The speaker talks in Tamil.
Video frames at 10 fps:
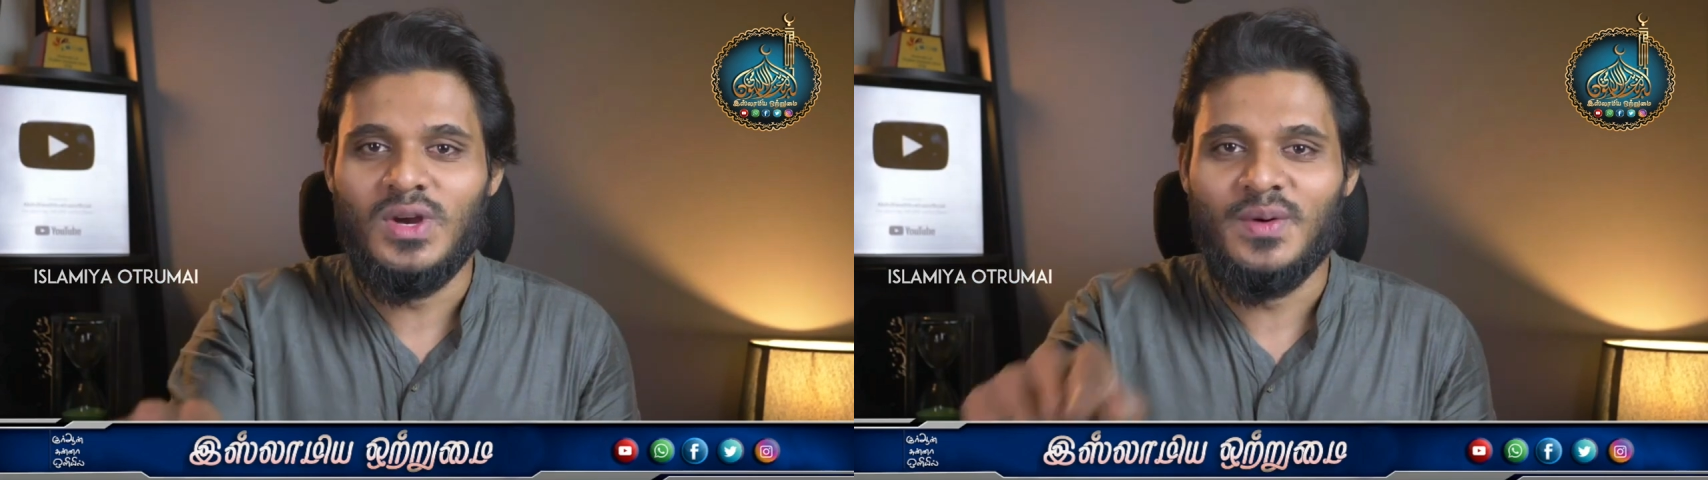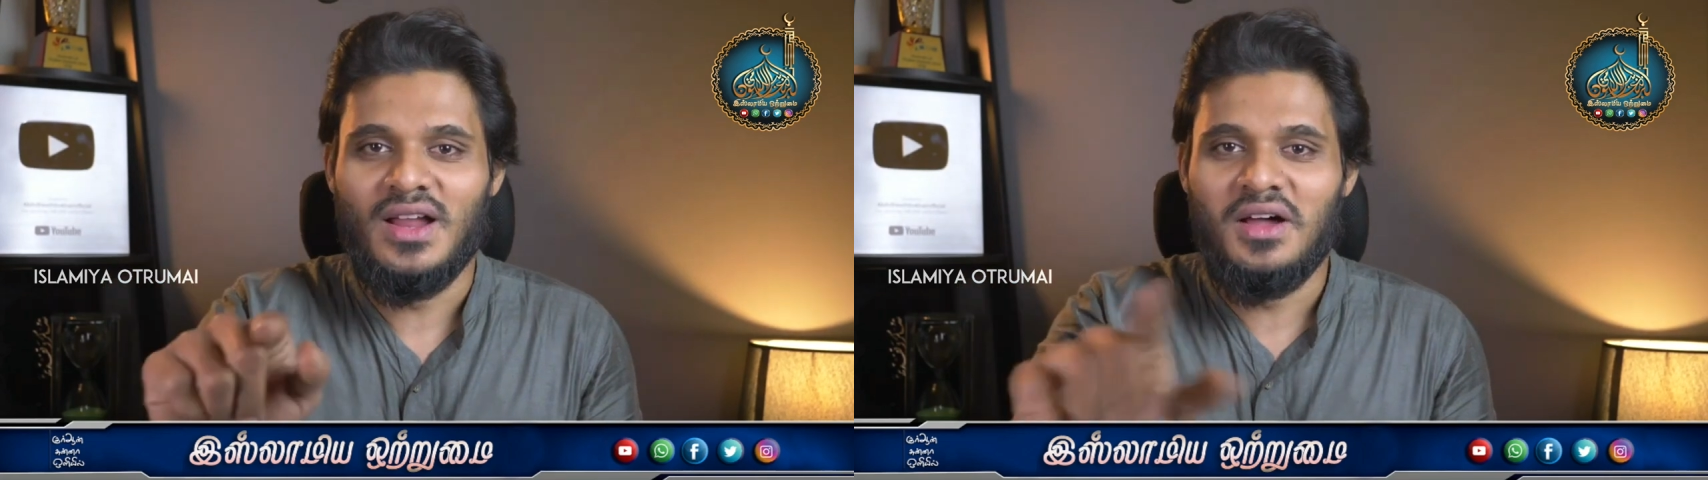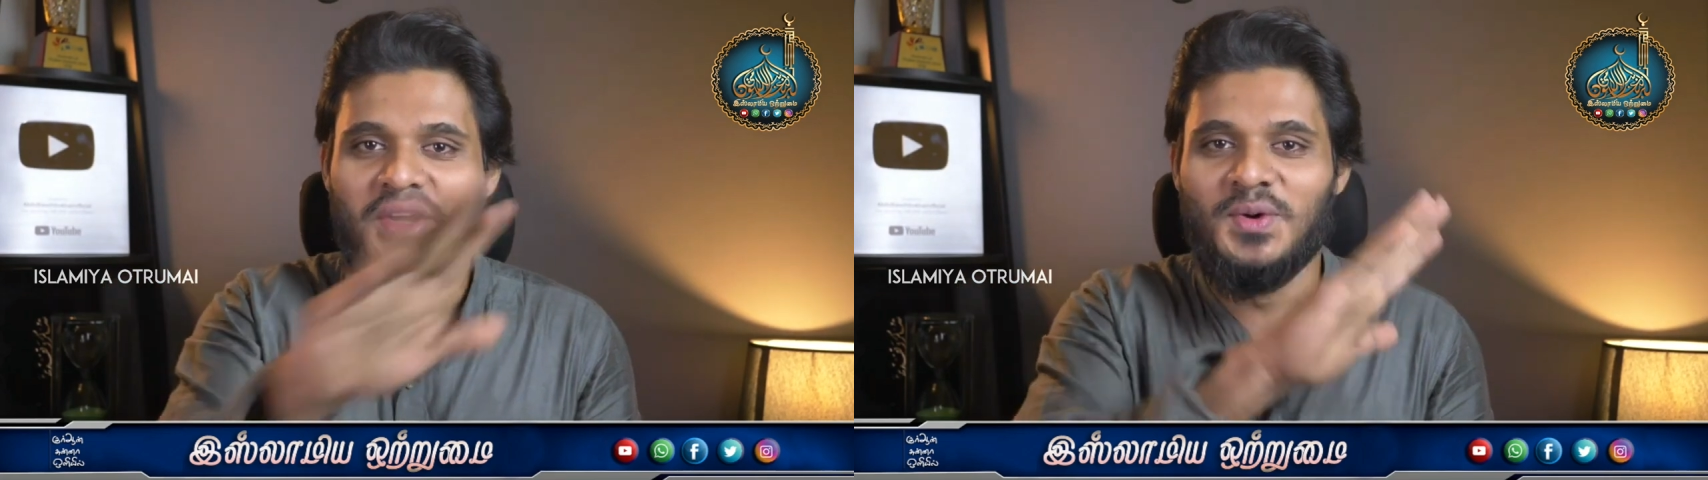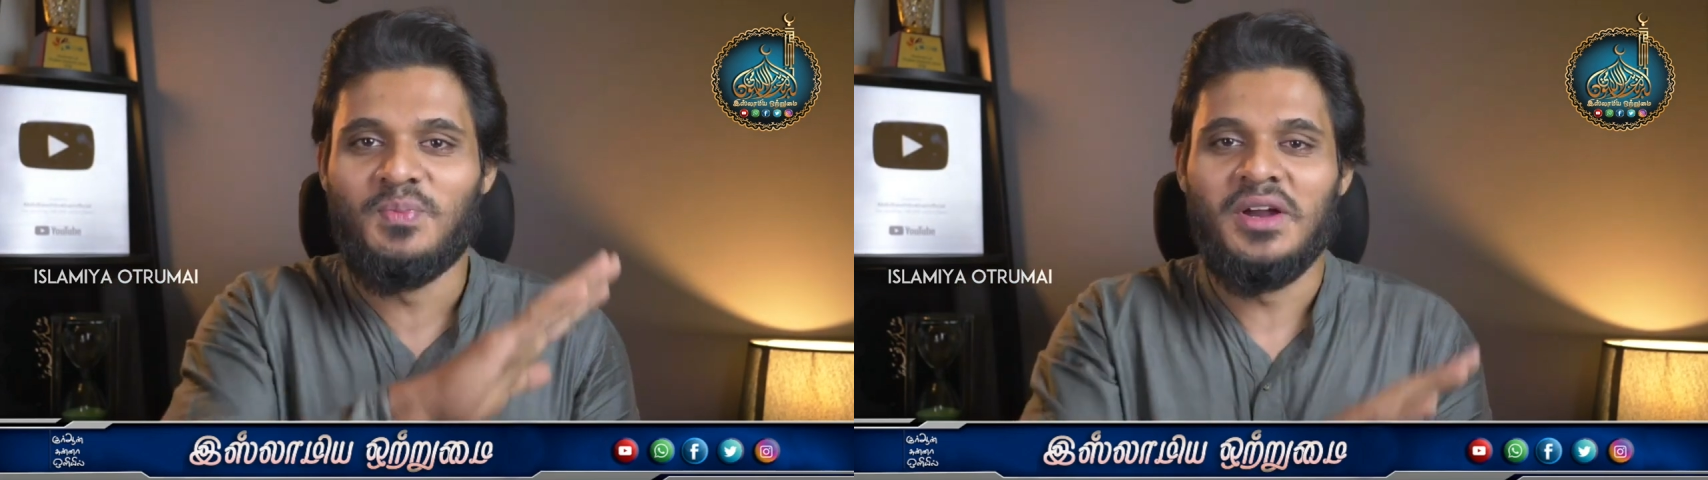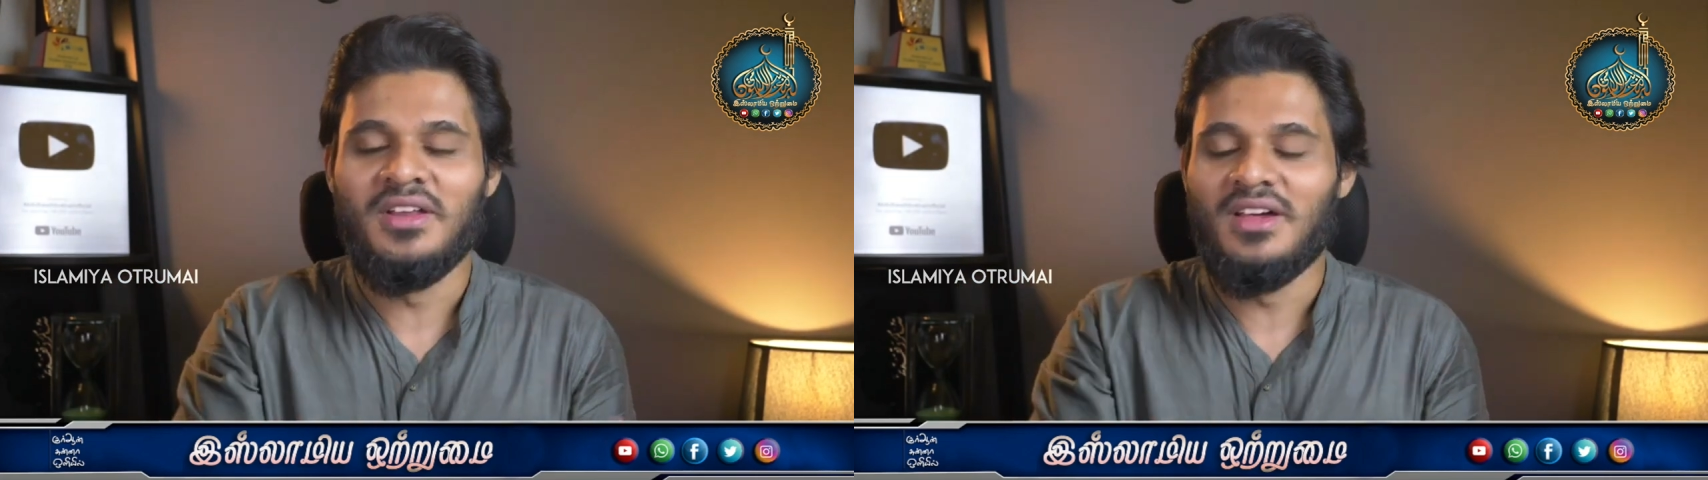உள்ளவனாக
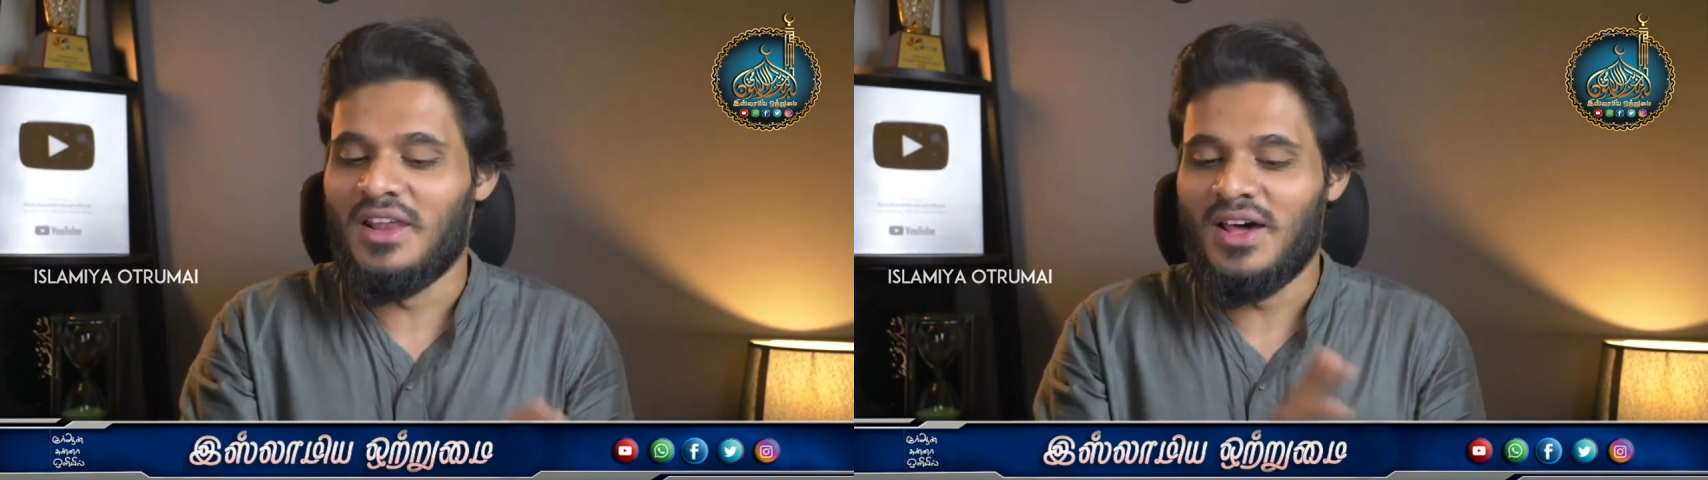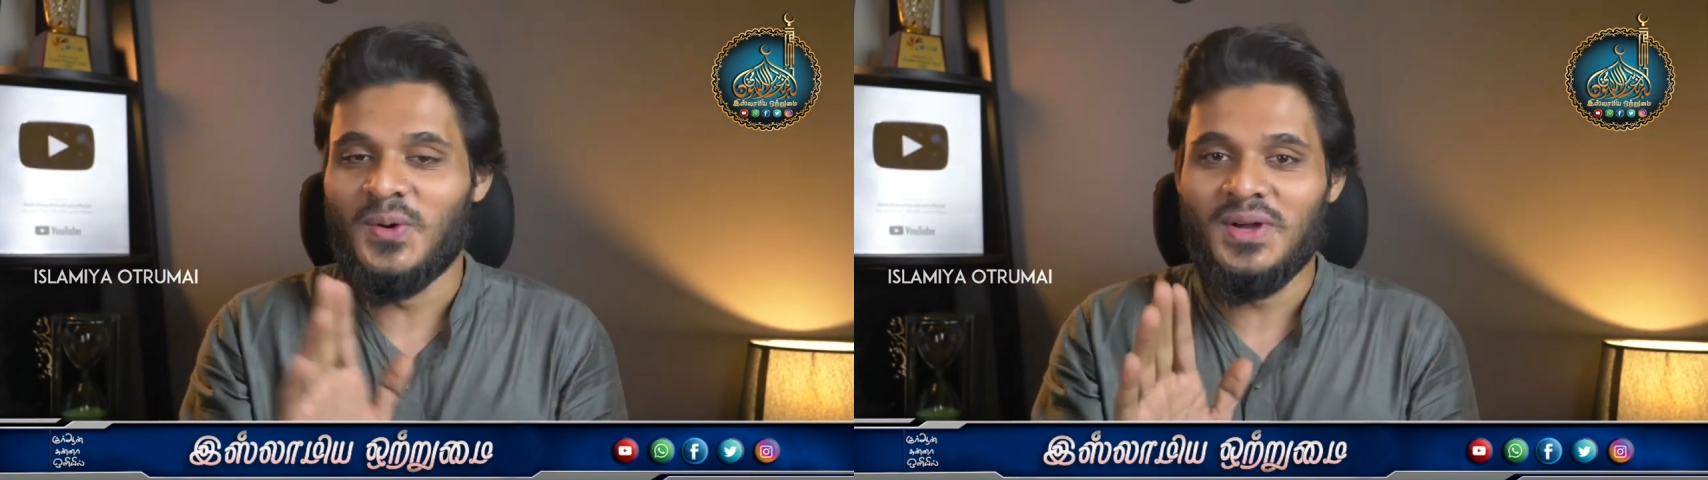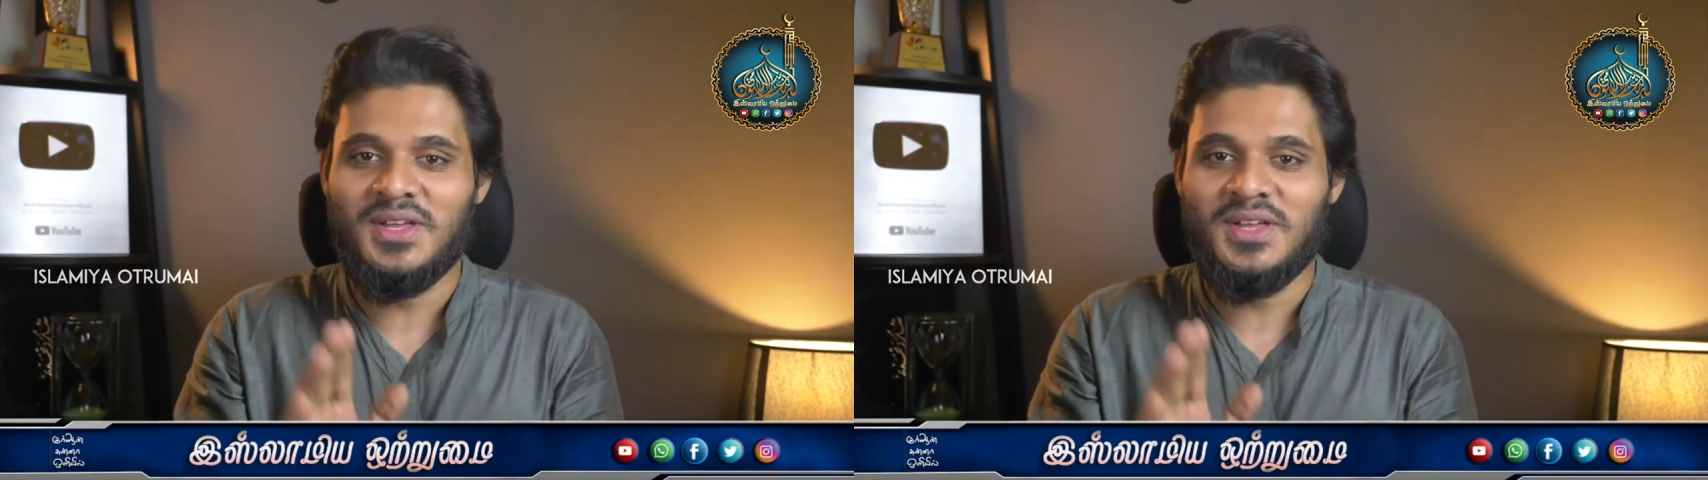இருப்பான் அல்லாஹ்